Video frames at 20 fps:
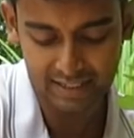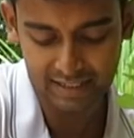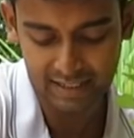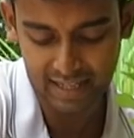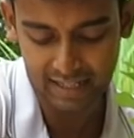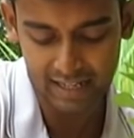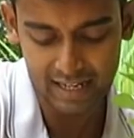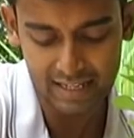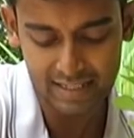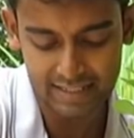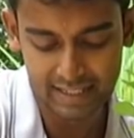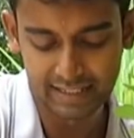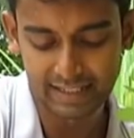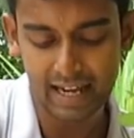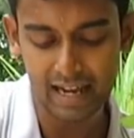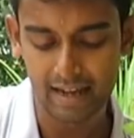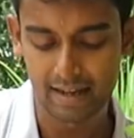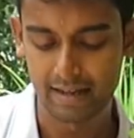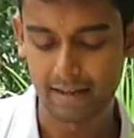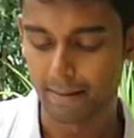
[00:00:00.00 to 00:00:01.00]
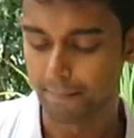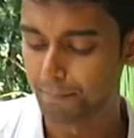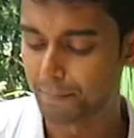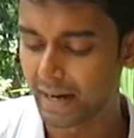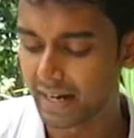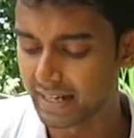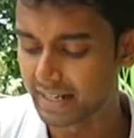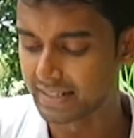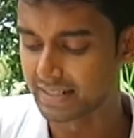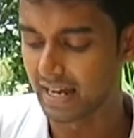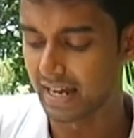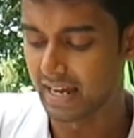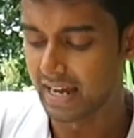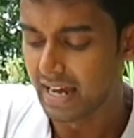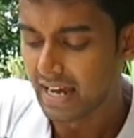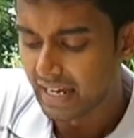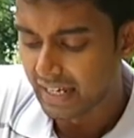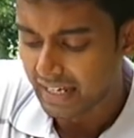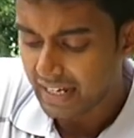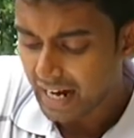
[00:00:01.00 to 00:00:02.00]
যেটা থাকে সেটা বেরিয়ে যায়
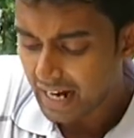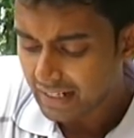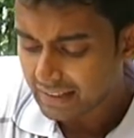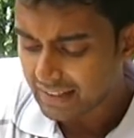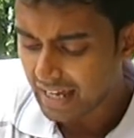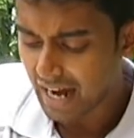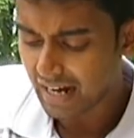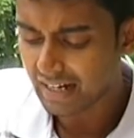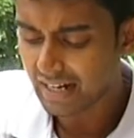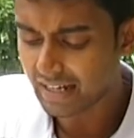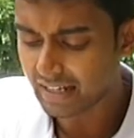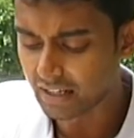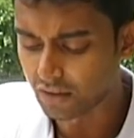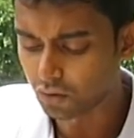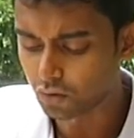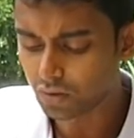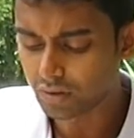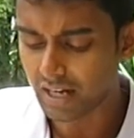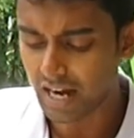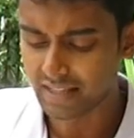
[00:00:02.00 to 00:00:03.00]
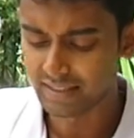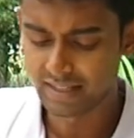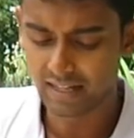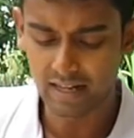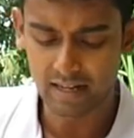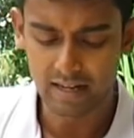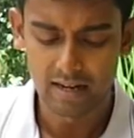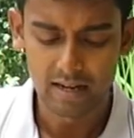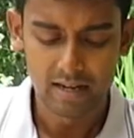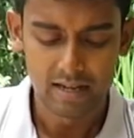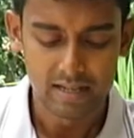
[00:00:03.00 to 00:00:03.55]
এয়ার থাকলে কিন্তু গাছের